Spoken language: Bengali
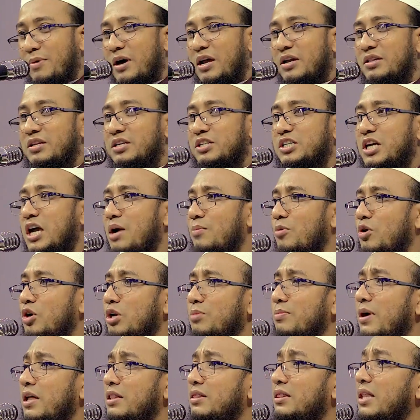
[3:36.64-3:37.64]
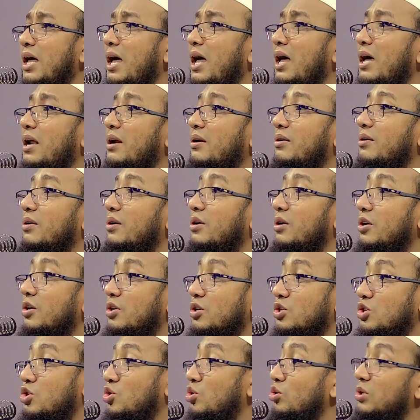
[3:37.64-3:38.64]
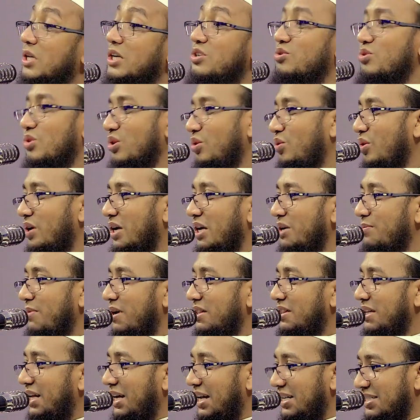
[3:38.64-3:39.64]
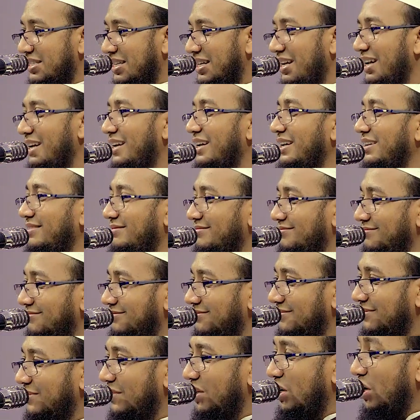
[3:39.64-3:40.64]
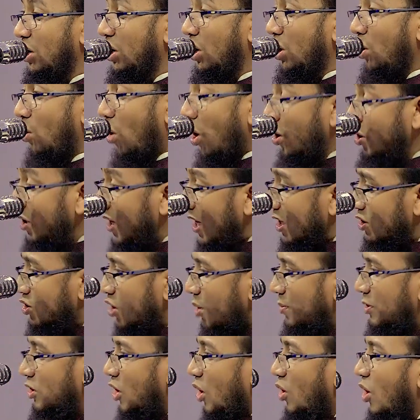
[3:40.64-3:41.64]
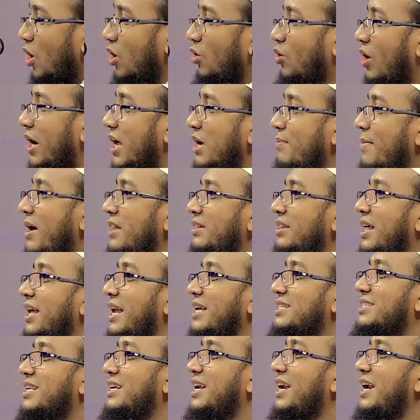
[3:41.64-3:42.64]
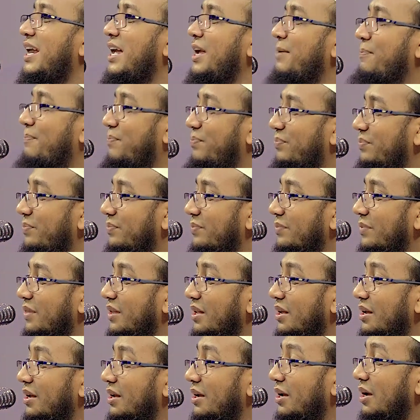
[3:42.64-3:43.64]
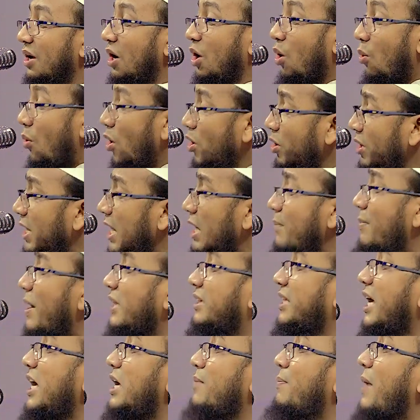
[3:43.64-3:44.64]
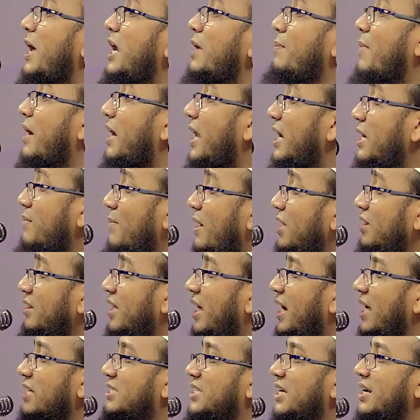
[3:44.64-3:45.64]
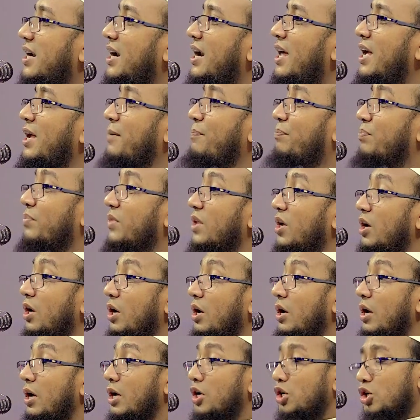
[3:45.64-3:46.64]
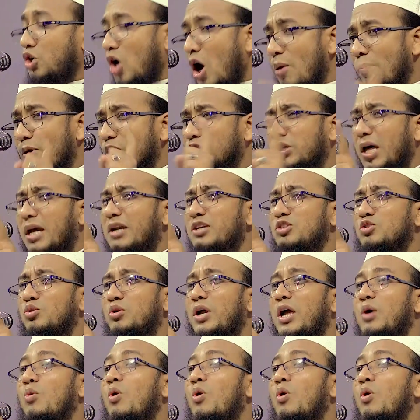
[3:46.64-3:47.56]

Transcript: আমার দেশে এমন ইমানদার জুতা চুরি করা ইমানদার আছে না নাই অন্যের জমি দখল করা ইমানদার আছে না নাই অন্যের মাথায় বাড়ি মারার ইমানদার আছে না নাই ক্ষমতার জুড়ে